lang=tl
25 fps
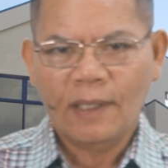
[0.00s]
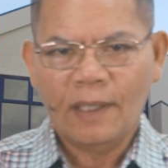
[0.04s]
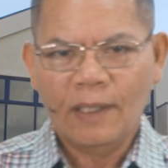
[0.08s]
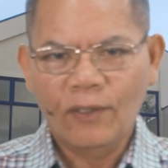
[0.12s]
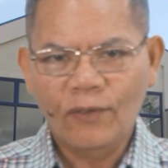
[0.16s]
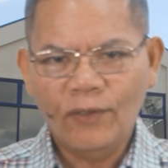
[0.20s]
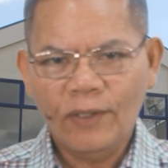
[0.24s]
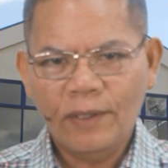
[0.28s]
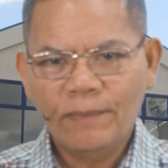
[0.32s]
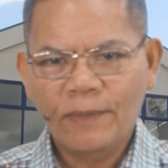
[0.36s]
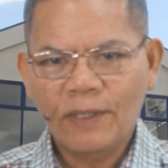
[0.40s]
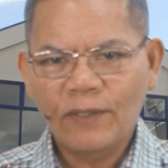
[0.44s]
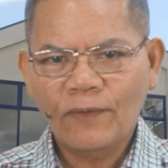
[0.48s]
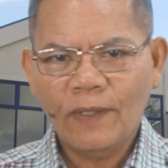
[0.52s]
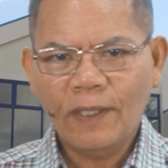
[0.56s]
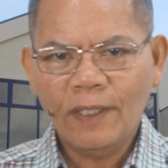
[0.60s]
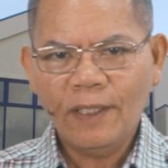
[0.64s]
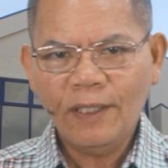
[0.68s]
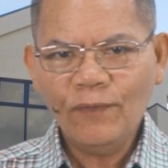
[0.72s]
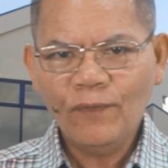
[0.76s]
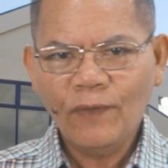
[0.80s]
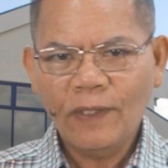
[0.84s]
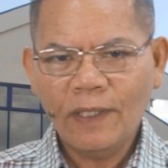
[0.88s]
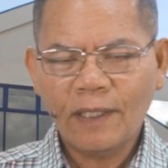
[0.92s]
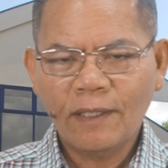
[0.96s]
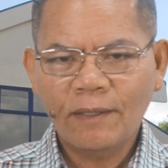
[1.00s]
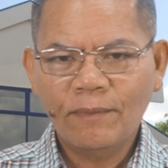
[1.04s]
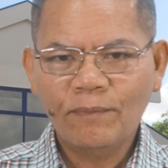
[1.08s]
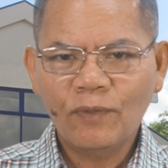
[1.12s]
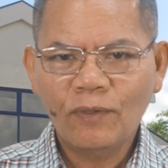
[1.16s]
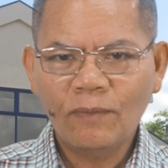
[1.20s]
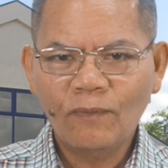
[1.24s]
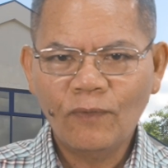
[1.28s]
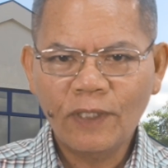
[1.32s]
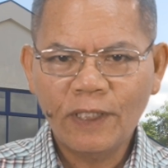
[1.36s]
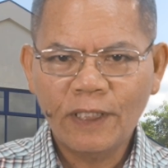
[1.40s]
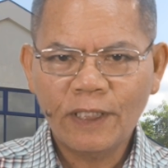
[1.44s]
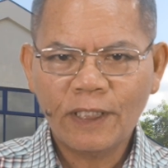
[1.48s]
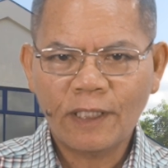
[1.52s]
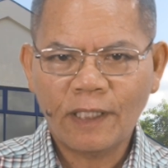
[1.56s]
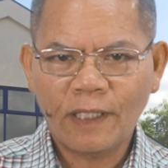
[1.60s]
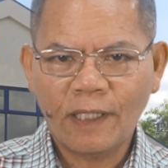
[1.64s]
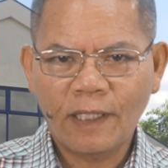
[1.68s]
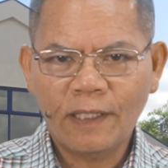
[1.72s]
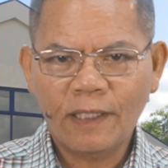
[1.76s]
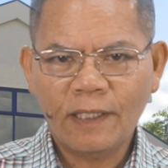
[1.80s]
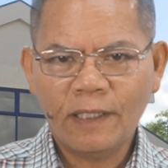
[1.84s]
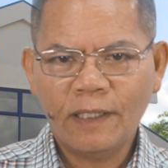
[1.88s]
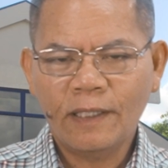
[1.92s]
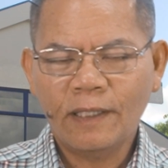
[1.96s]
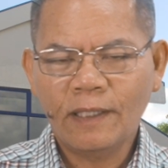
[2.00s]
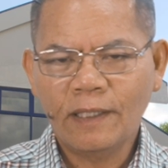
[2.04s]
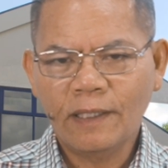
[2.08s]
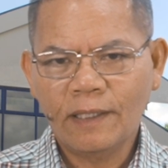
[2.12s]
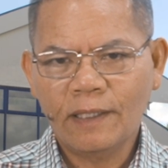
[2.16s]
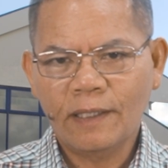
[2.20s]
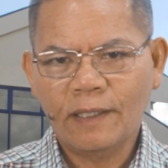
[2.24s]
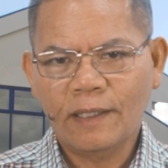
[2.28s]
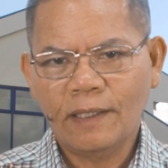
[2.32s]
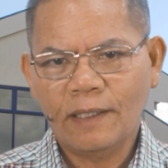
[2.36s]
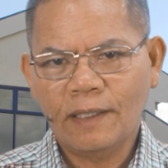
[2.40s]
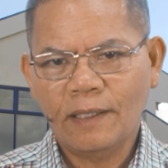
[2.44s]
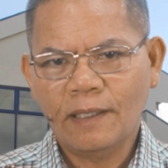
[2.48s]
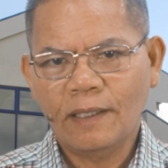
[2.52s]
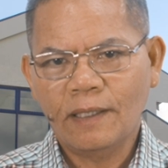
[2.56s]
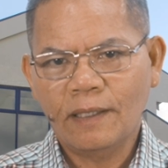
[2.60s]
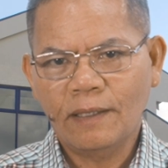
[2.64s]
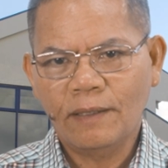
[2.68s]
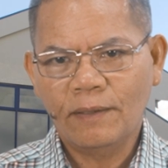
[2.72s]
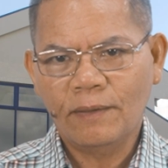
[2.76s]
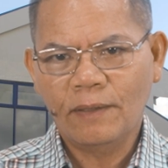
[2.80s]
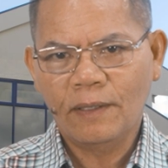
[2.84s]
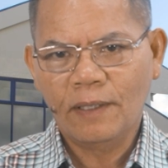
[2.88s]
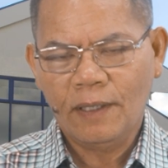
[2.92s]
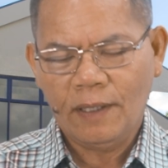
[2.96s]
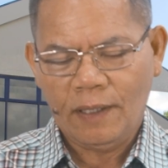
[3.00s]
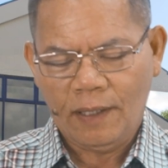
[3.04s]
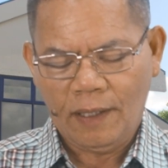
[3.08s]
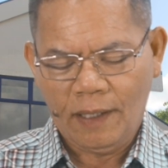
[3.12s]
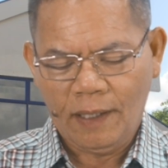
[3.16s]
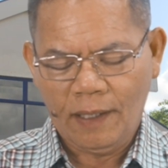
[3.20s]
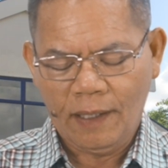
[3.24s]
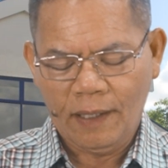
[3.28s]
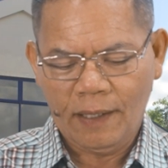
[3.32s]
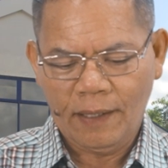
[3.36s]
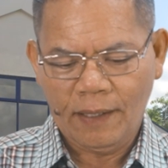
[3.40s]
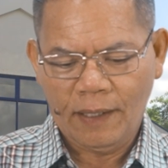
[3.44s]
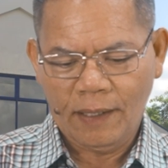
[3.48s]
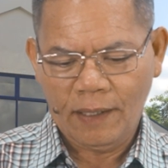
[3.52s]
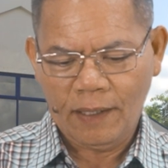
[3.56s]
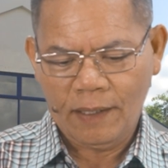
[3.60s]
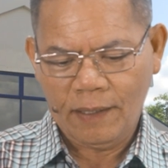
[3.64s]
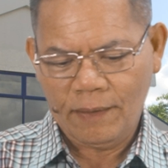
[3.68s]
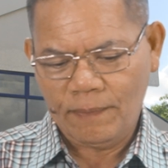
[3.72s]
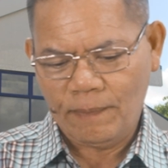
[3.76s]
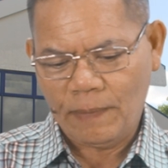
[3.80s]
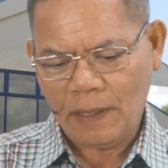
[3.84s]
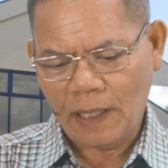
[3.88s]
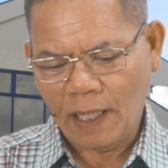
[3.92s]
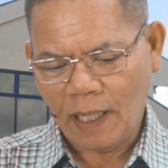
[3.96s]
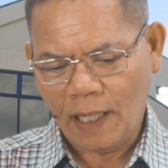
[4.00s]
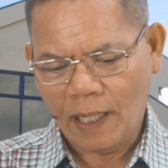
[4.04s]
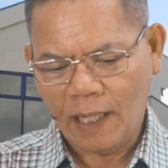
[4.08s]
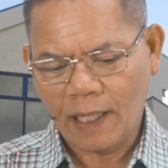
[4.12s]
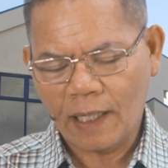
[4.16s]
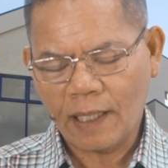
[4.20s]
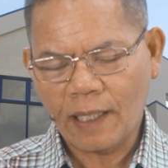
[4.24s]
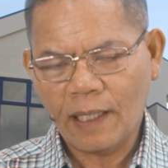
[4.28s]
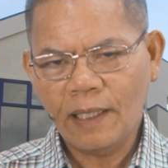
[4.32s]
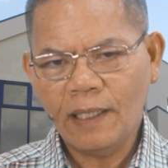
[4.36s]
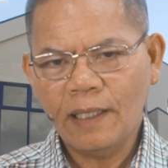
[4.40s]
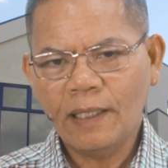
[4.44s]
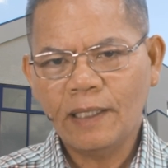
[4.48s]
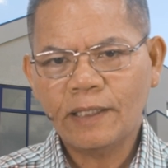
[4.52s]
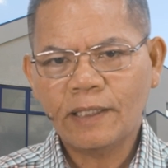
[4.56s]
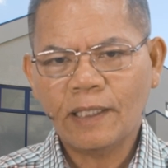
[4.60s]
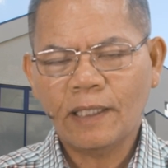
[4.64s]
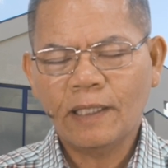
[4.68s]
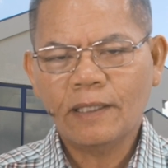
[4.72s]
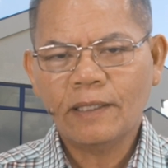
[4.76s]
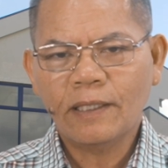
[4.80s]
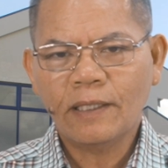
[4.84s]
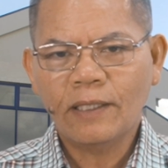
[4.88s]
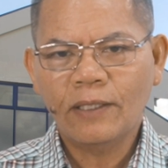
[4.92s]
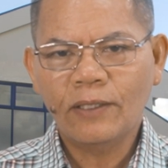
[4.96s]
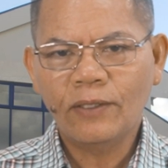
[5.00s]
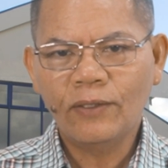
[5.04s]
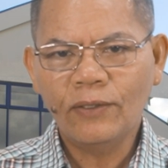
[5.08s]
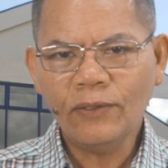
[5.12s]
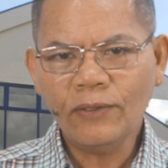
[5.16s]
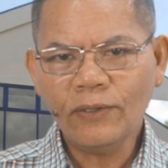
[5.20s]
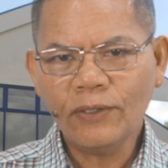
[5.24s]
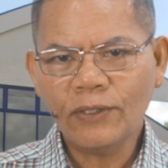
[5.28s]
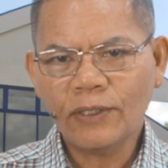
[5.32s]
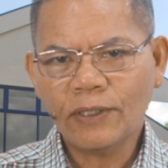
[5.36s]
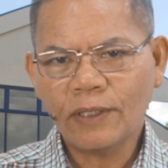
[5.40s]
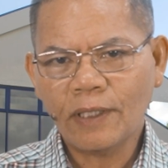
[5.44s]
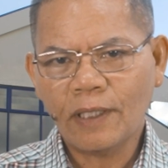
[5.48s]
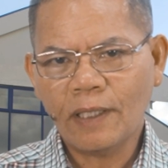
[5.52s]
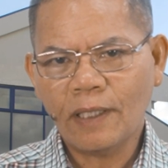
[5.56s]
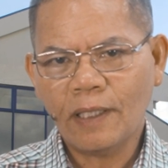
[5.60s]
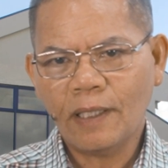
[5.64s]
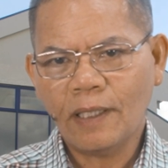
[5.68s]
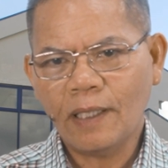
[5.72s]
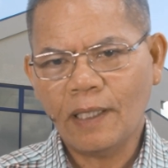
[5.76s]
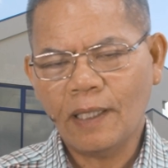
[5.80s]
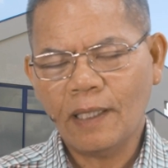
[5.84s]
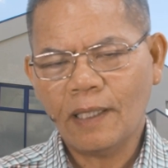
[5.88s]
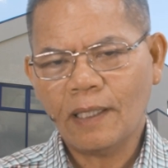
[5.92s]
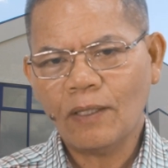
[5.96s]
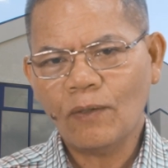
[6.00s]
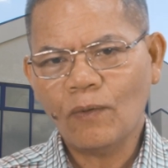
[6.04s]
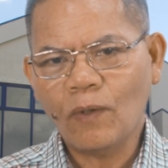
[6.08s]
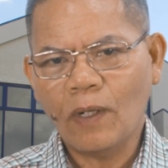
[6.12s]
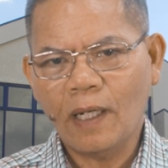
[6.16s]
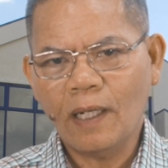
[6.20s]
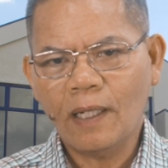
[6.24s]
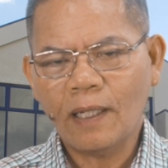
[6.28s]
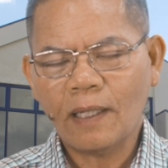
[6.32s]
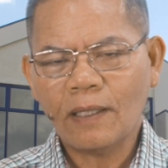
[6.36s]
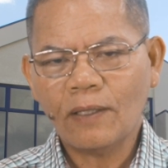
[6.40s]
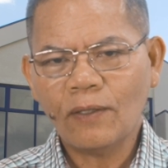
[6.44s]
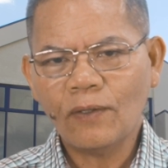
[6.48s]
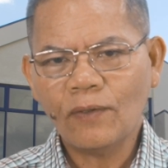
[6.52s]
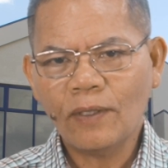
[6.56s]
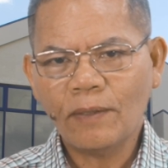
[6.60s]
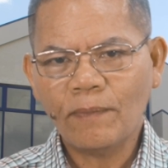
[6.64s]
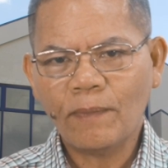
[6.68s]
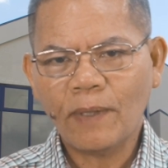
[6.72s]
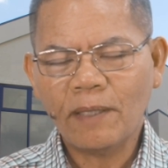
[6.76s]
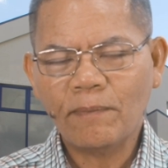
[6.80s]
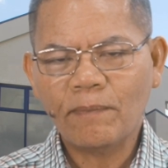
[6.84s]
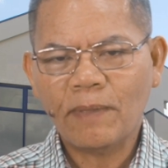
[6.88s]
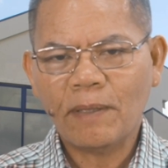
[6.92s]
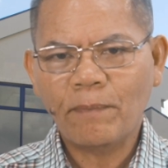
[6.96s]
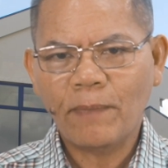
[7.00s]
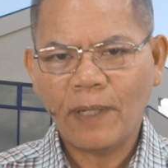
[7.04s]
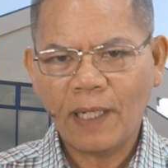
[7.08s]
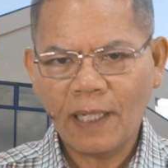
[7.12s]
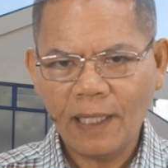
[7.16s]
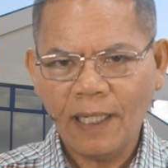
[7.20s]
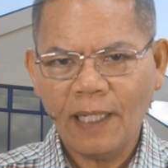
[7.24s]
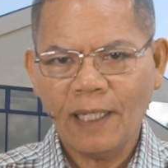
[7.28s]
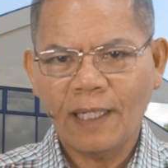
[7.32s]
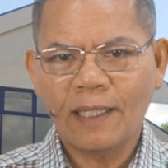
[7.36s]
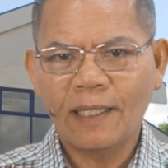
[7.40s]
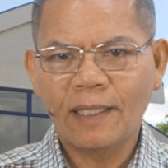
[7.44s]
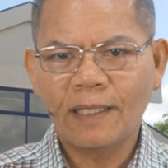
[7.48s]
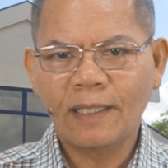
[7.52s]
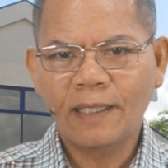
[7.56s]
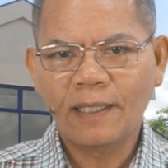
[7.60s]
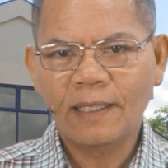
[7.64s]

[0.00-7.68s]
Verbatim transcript: Hello everyone, welcome po muli sa ating uh, uh, pag-aaral ng salita ng Diyos, uh, araw-araw na pagpapala.